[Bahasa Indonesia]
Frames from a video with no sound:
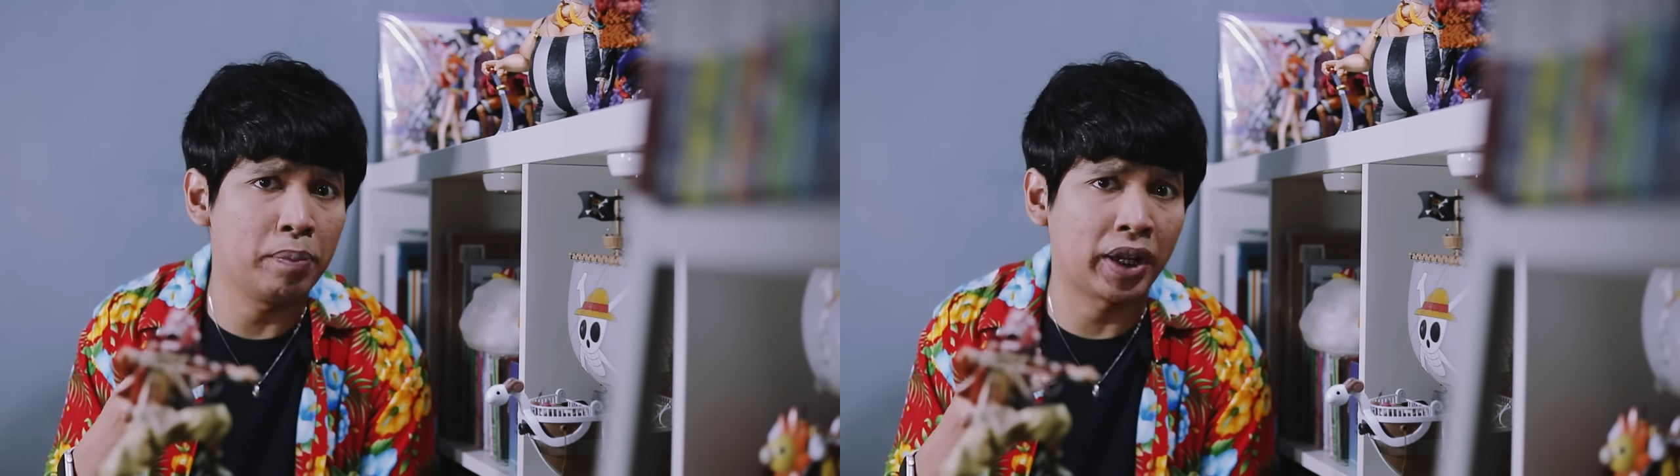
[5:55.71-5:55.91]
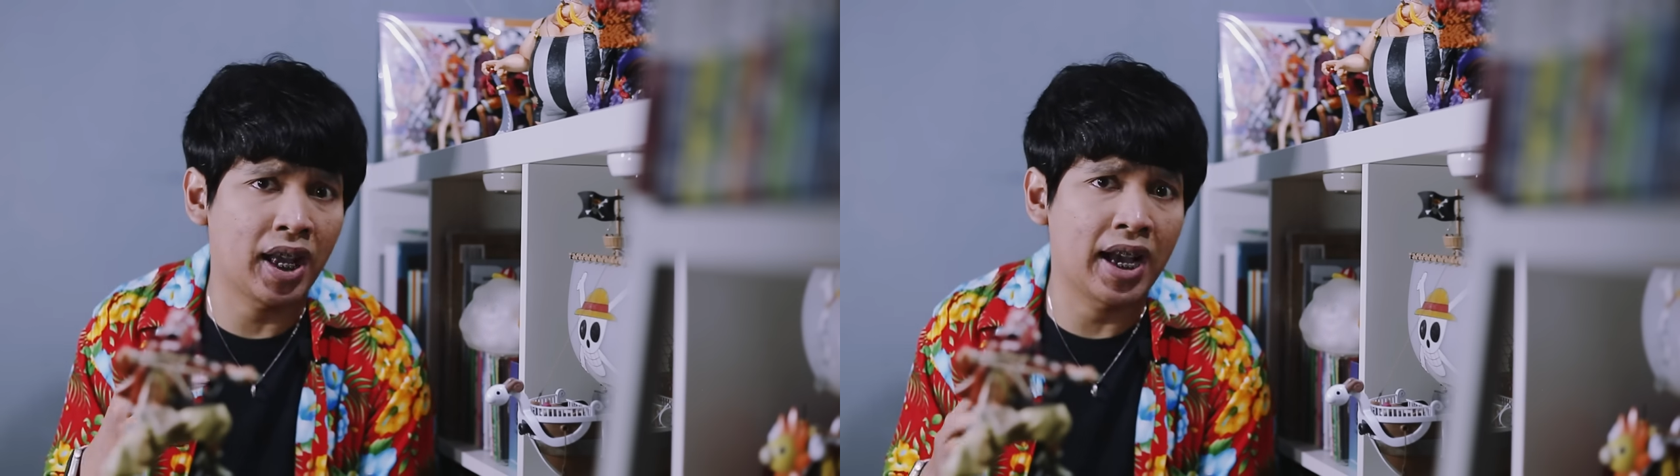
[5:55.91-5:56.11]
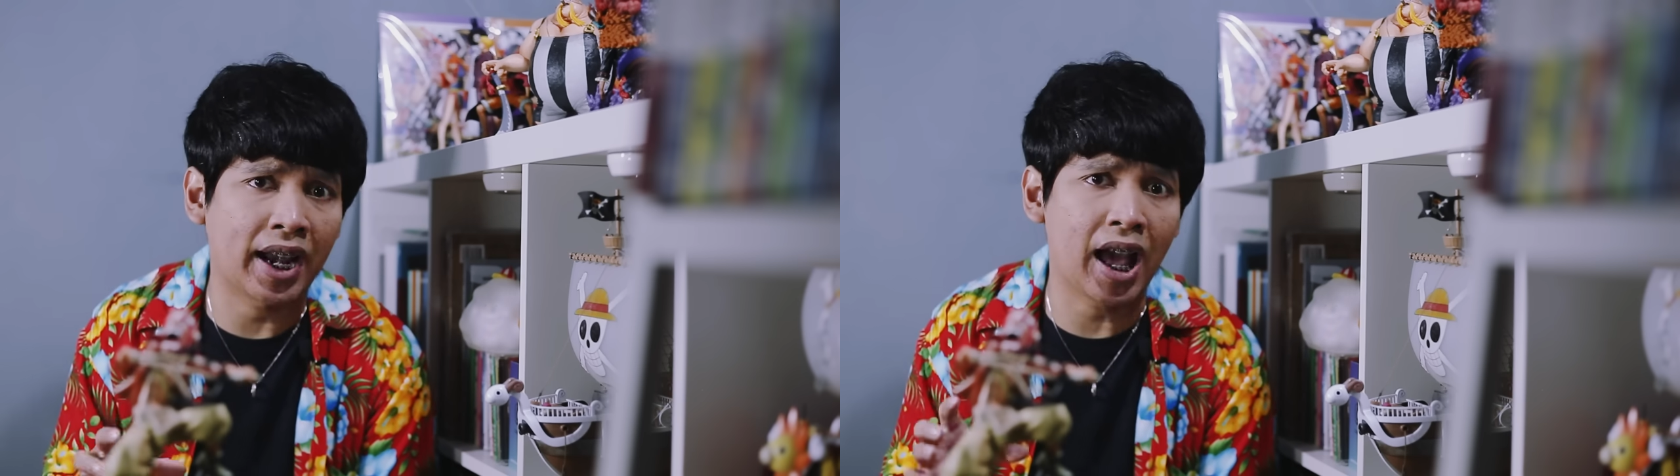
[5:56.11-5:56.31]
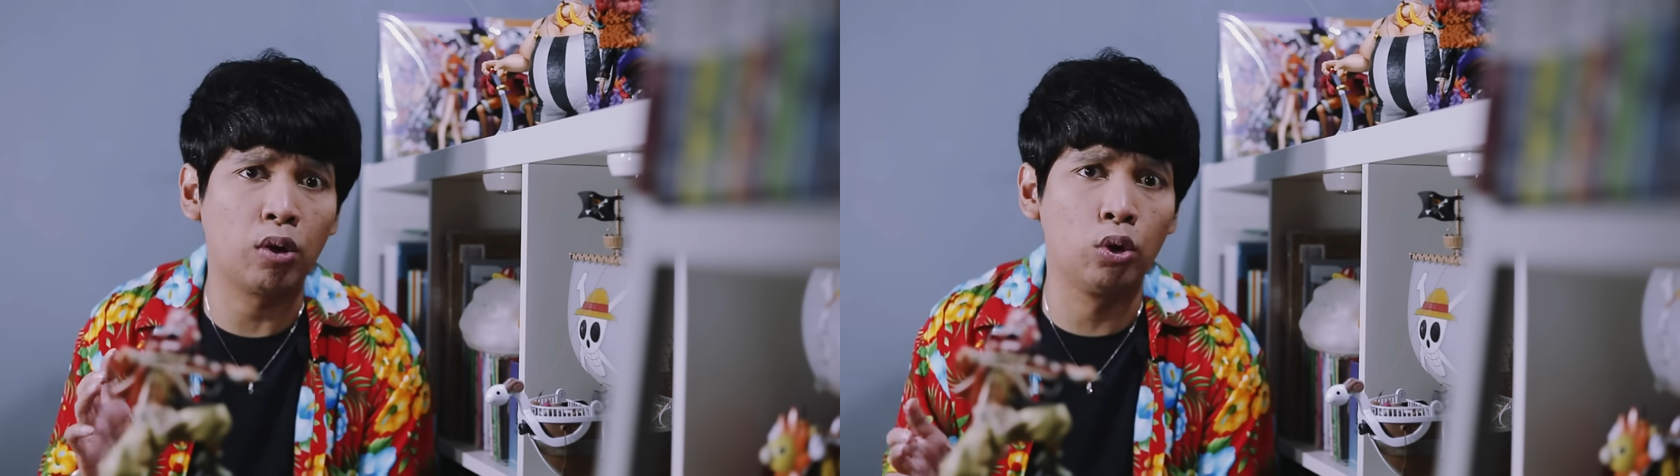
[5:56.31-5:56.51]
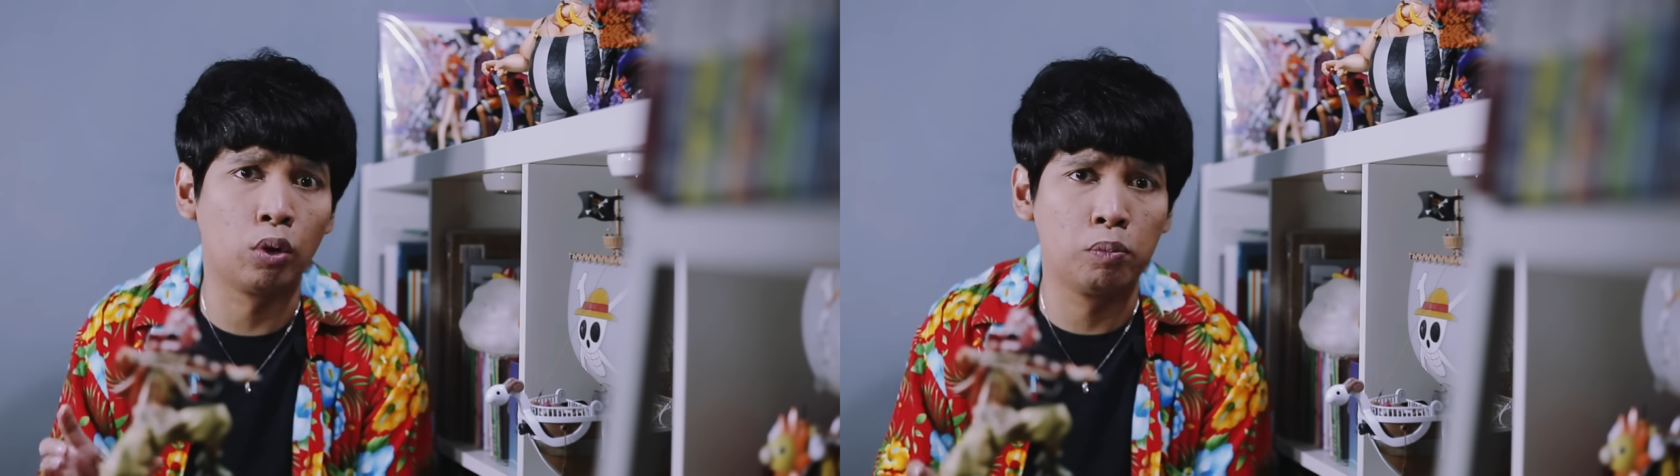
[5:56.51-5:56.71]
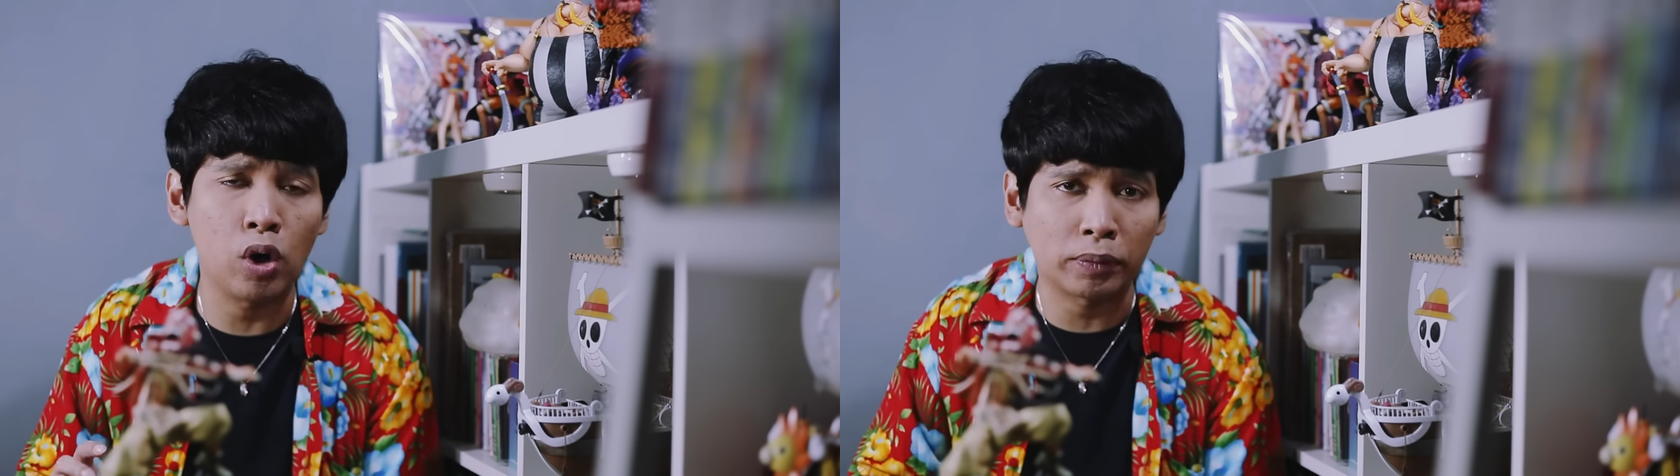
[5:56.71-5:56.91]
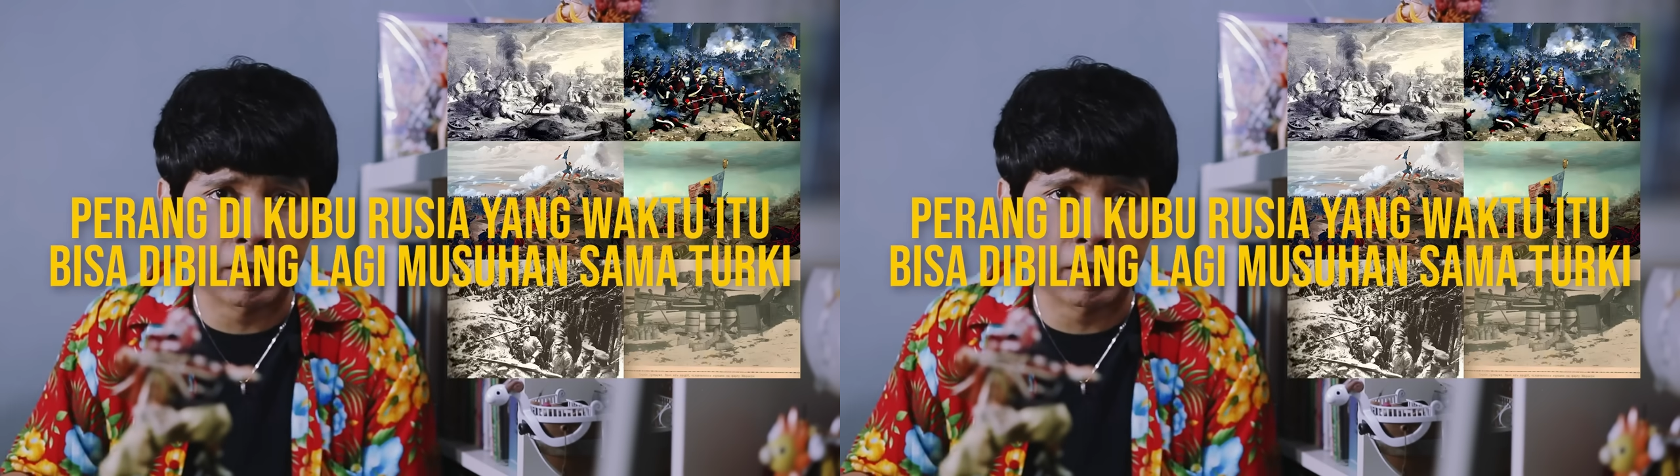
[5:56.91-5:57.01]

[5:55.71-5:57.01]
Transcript: ini mereka nggak ragu loh buat